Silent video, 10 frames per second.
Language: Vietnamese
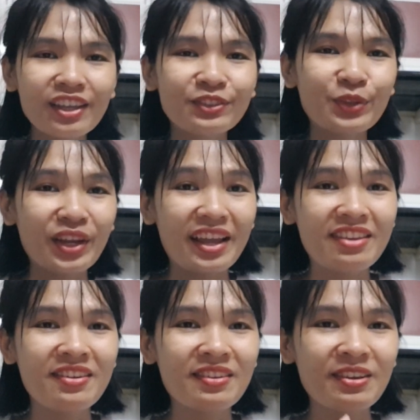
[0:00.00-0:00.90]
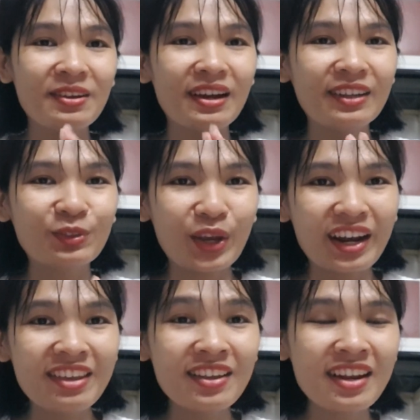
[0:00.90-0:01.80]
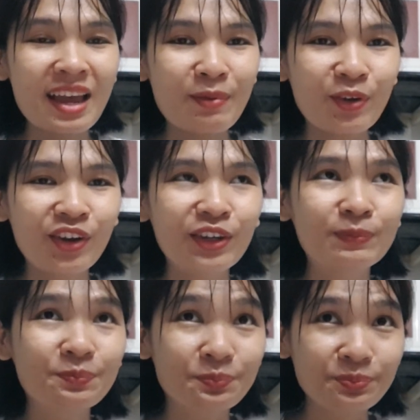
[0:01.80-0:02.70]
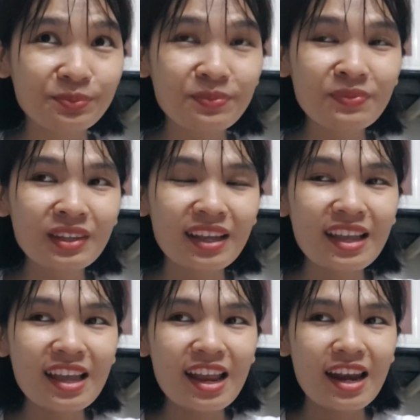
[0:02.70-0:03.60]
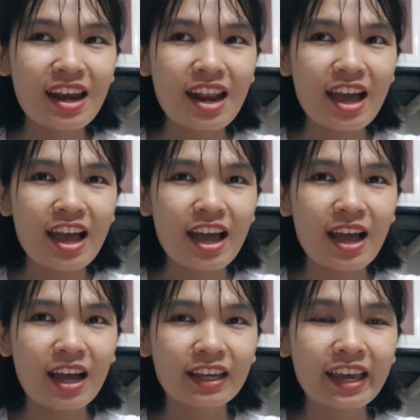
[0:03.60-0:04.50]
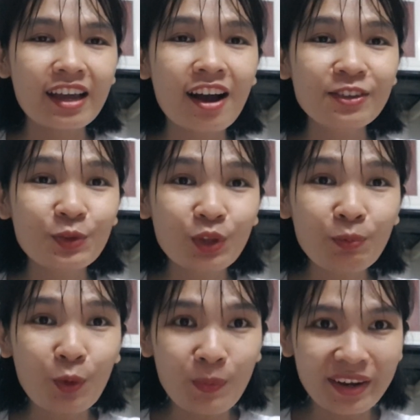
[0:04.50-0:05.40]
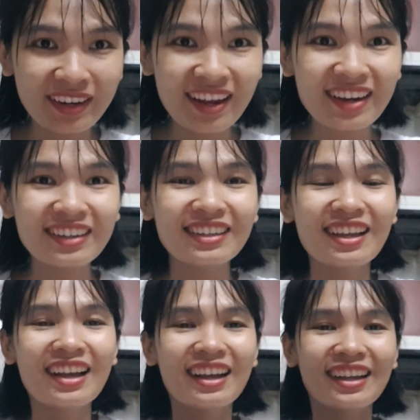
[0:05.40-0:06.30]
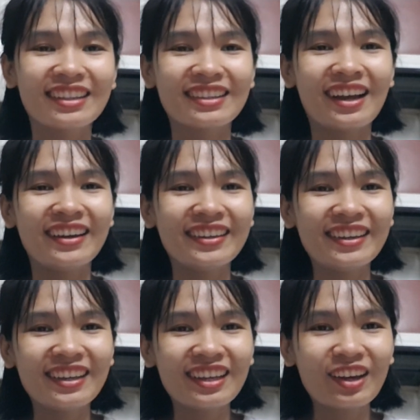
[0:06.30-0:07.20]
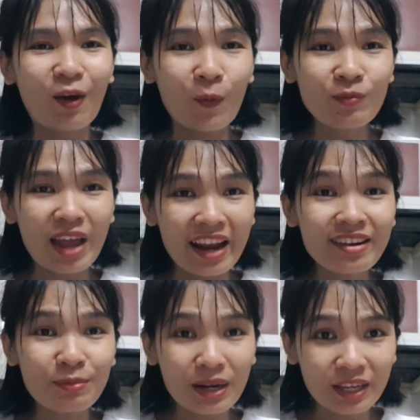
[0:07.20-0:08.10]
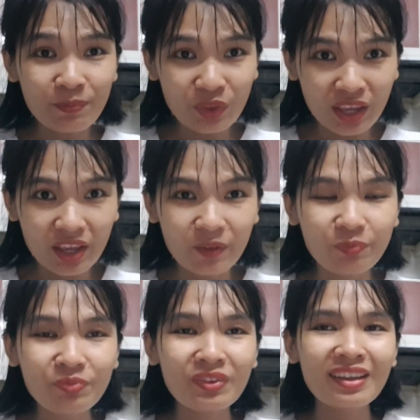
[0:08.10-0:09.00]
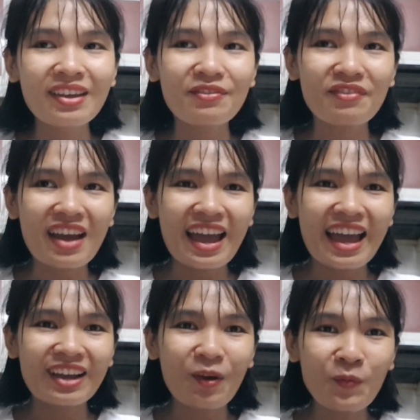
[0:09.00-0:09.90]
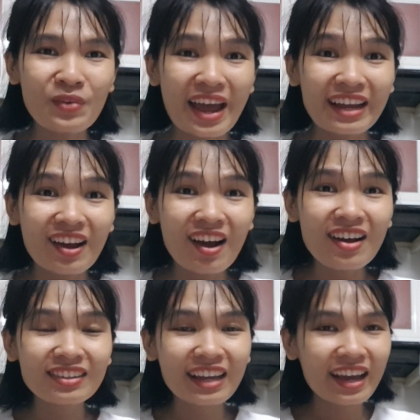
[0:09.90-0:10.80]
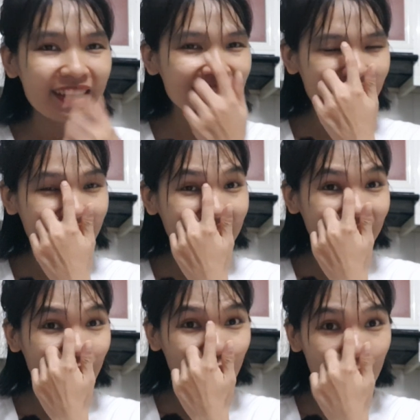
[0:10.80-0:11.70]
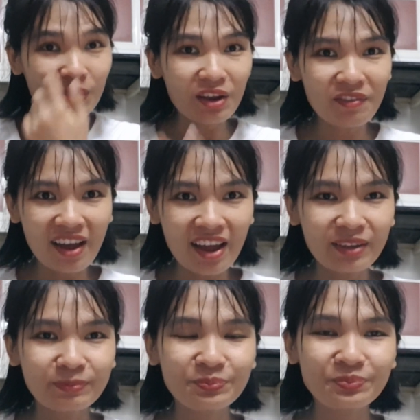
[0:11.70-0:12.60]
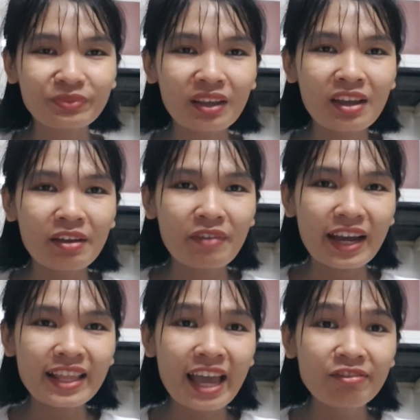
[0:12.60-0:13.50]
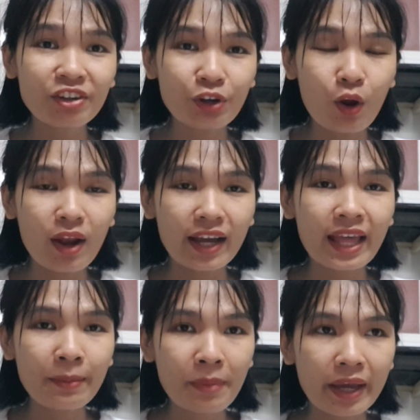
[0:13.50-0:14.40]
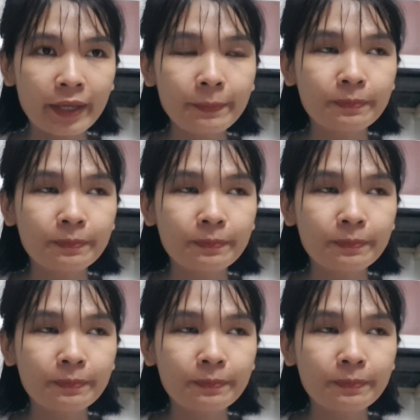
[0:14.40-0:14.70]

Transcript: chuyện là như ờ, chuyện là như thế này mọi người là cái kênh youtube của mình á thì cũng đã được bật kiếm tiền và cũng đã có cái tiền từ youtube gửi về và cái tháng vừa rồi là cái tháng 7